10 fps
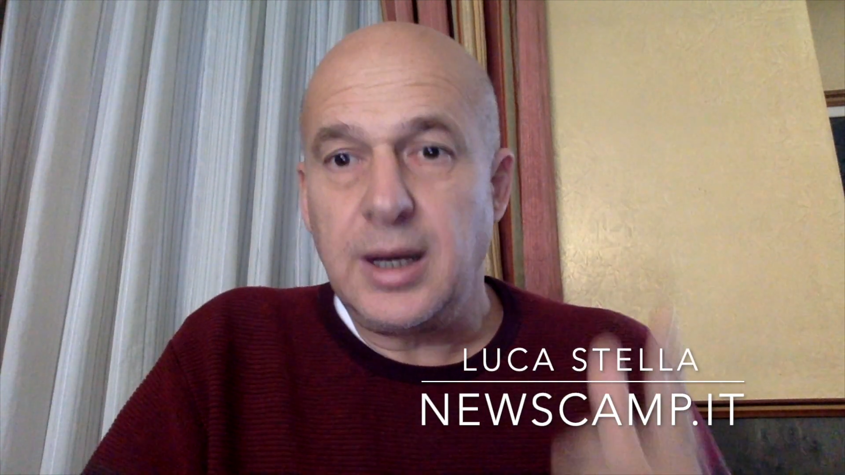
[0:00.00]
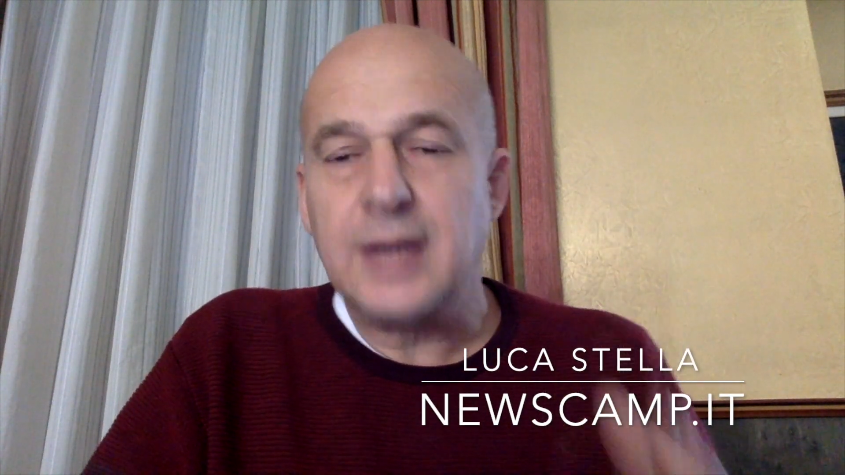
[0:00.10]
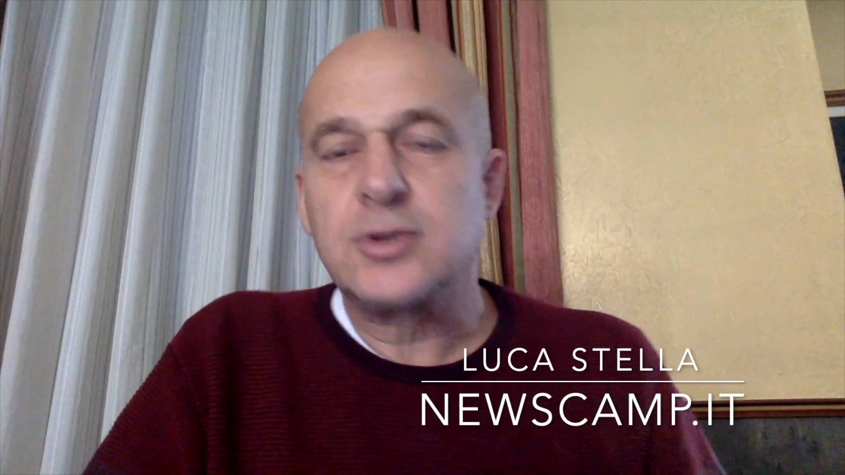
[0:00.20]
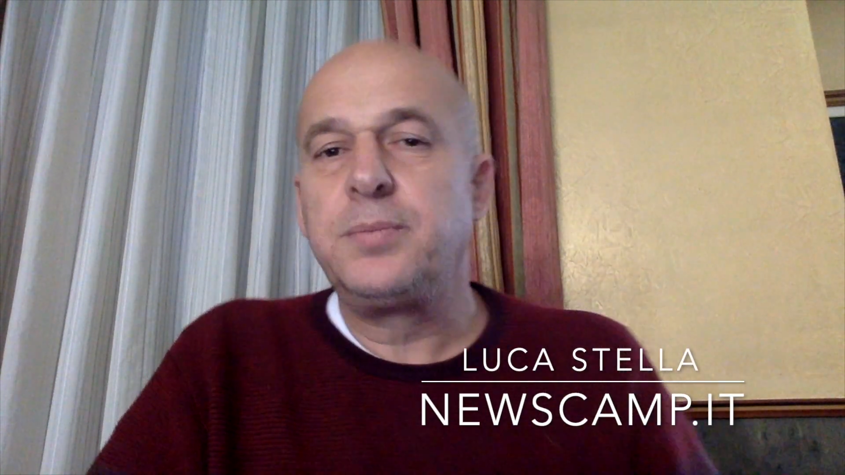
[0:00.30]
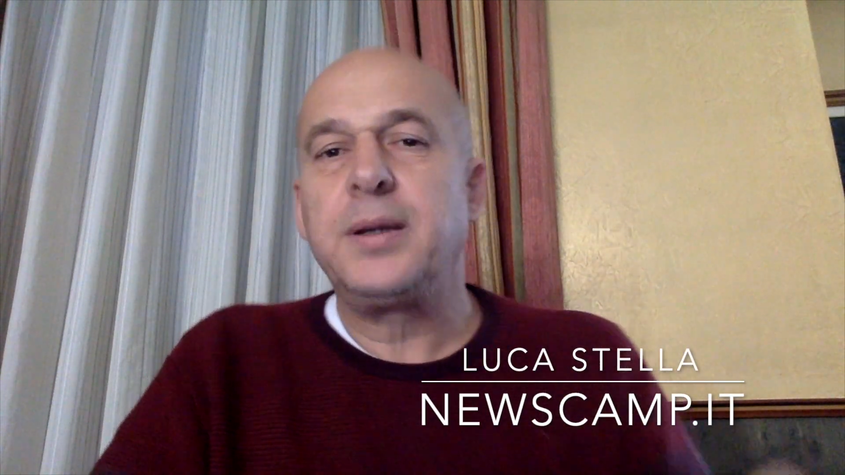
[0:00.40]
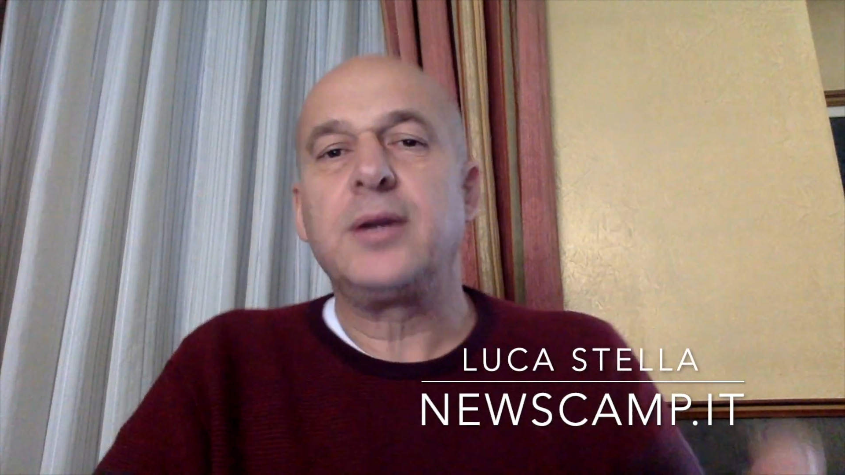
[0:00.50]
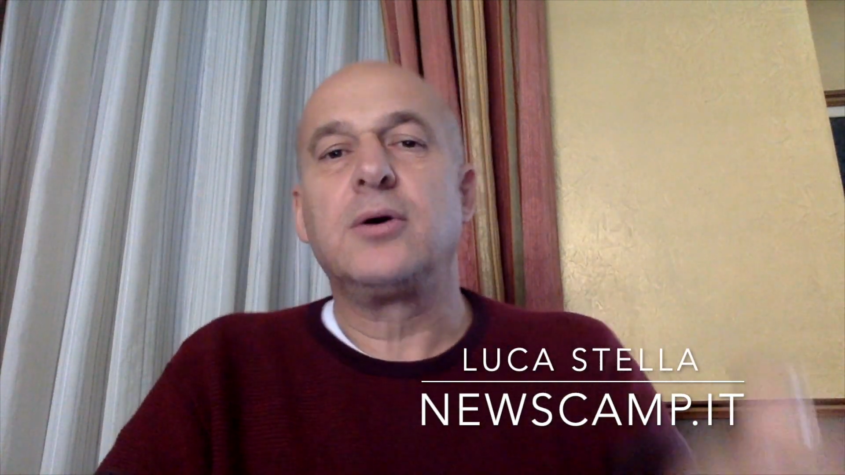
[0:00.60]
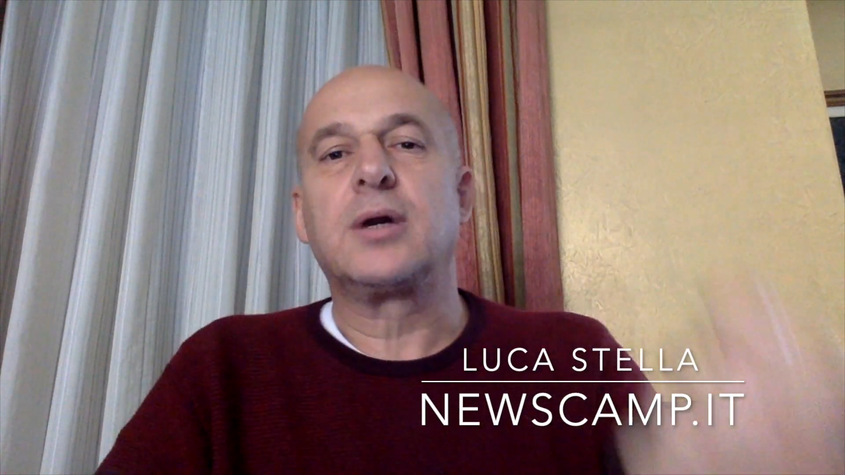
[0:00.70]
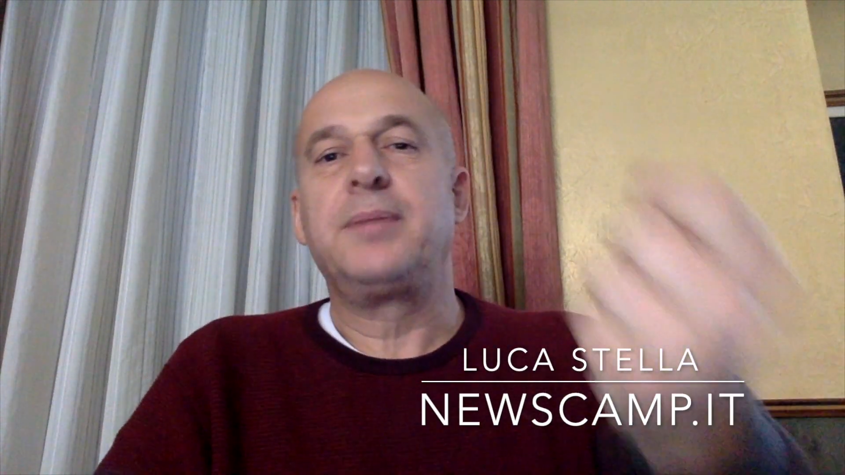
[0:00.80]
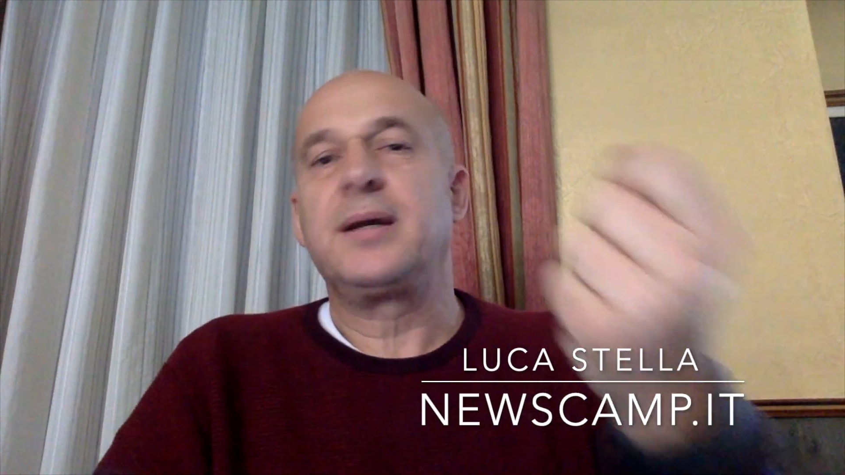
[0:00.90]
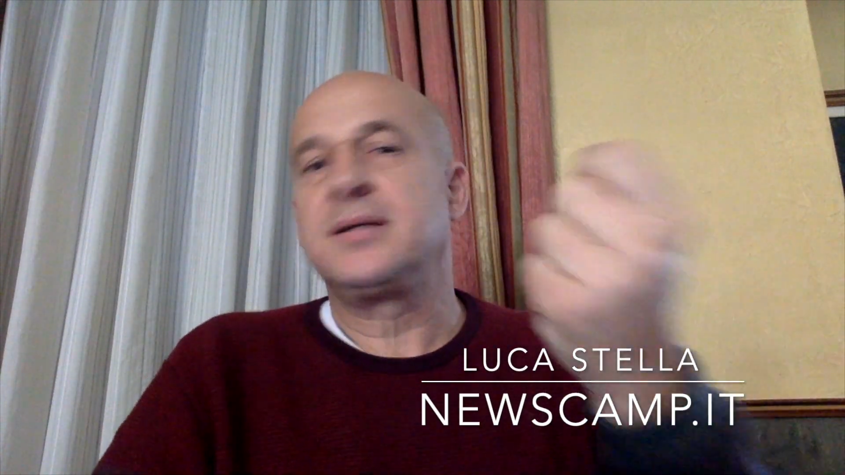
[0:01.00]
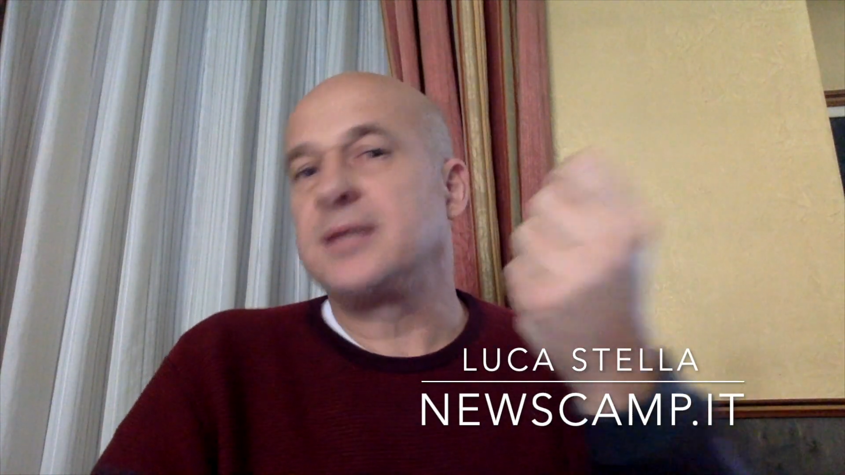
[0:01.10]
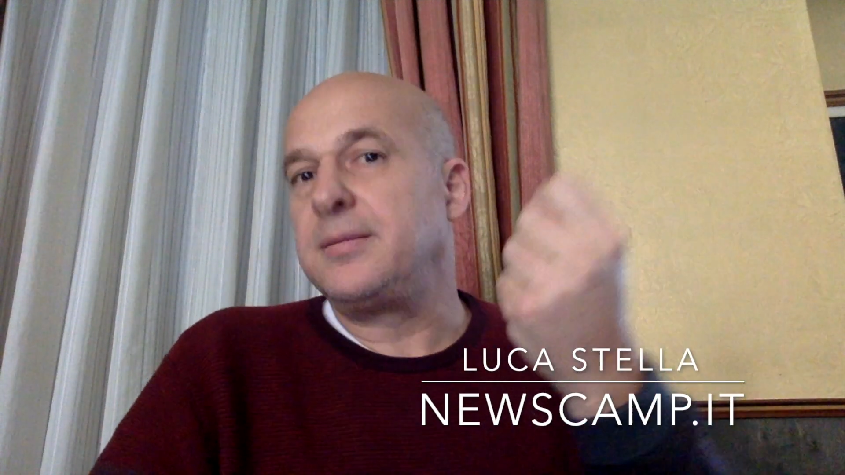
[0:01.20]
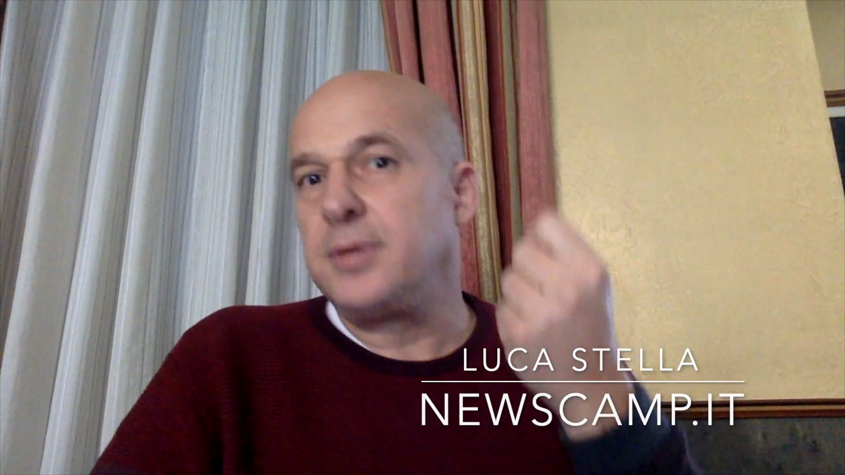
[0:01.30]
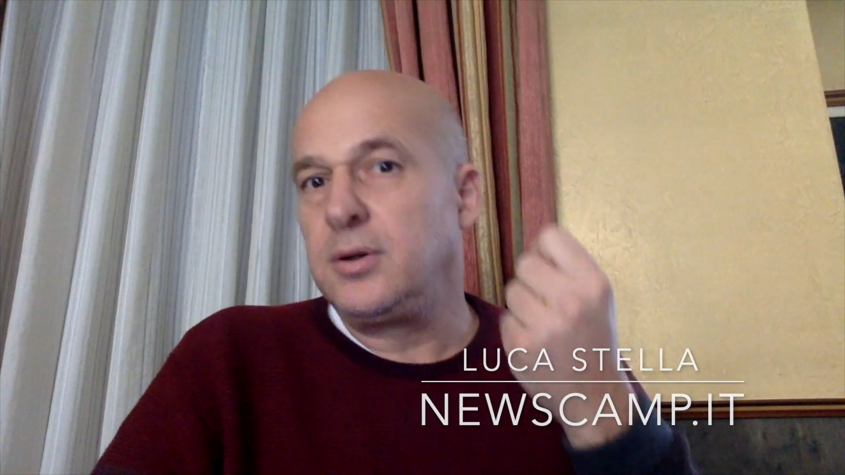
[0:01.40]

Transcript: è superiore per esempio al